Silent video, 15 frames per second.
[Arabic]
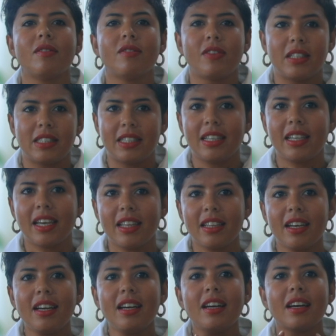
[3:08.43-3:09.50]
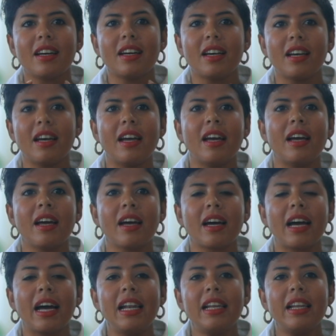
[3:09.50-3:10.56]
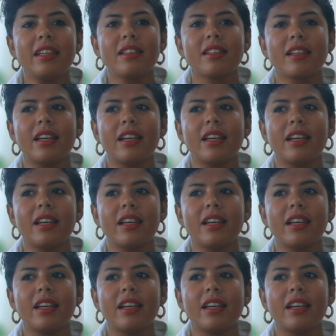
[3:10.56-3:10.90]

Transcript: فدي كده آه، خلت